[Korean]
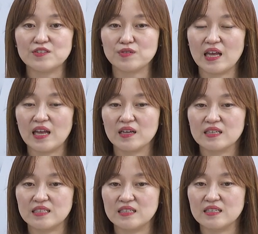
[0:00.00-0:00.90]
나중에
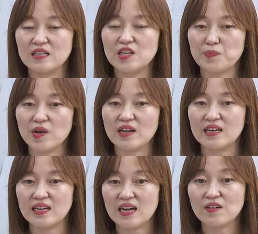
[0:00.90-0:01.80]
그 근력
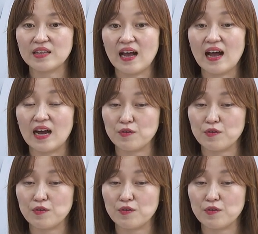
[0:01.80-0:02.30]
평가를 하거나